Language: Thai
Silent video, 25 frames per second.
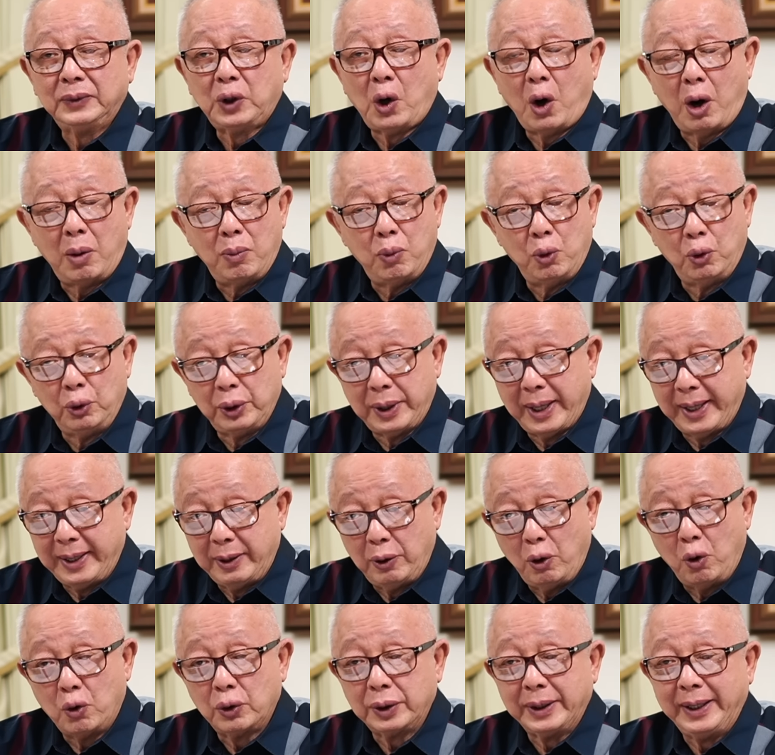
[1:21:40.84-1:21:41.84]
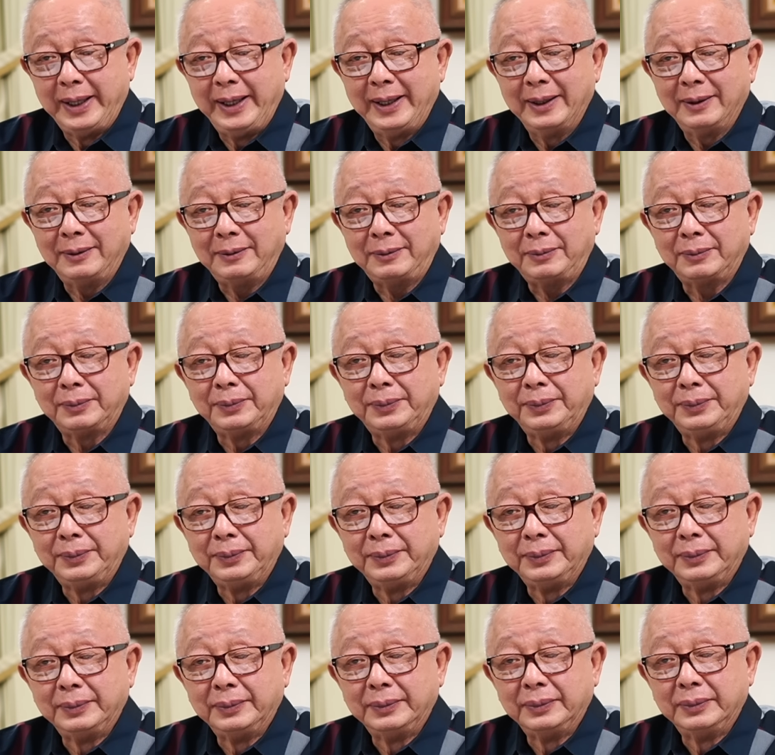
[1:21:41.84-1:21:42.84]
ข้อมูลในโลกนี้
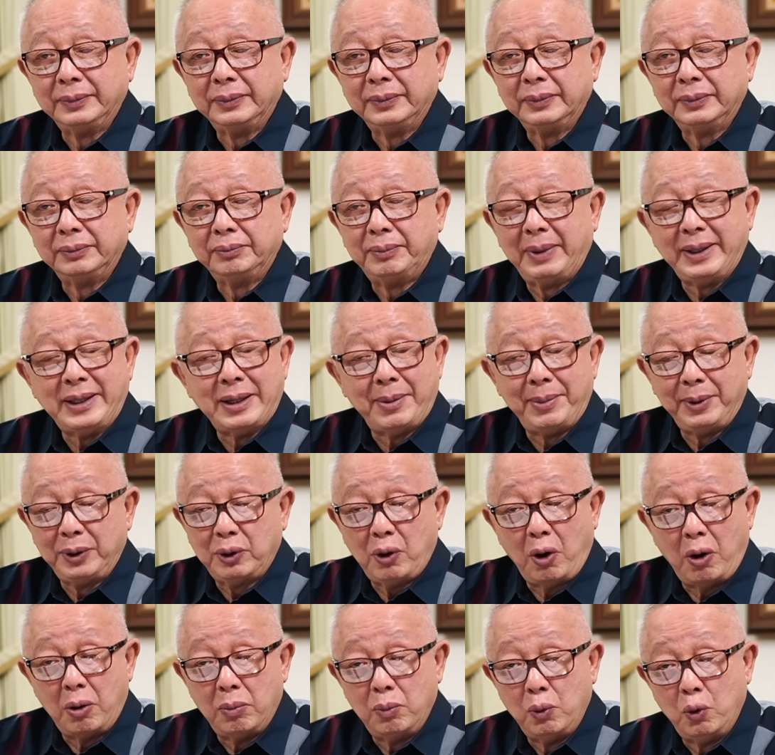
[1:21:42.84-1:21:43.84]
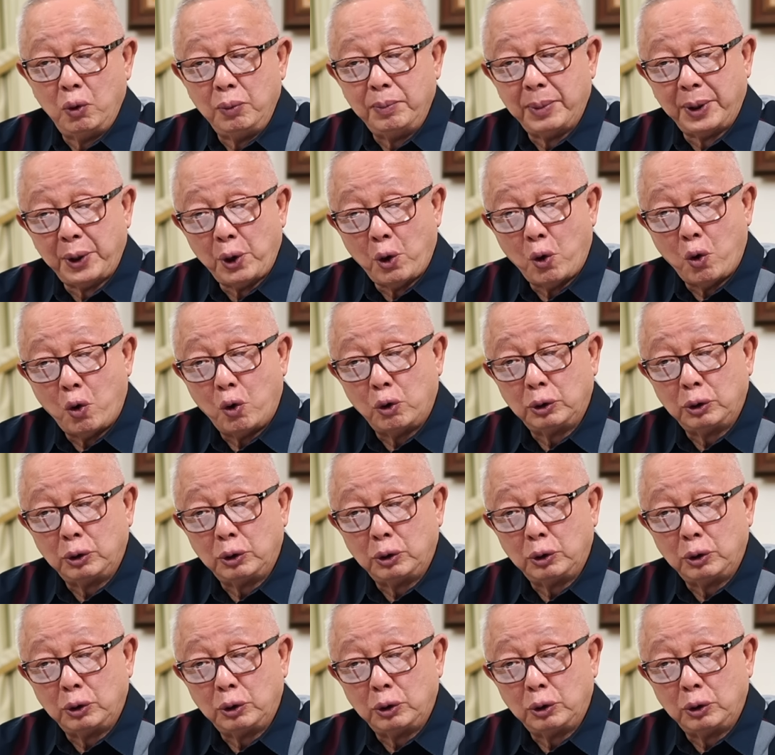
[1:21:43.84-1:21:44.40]
ไม่ใช่เป็นข้อมูลมโน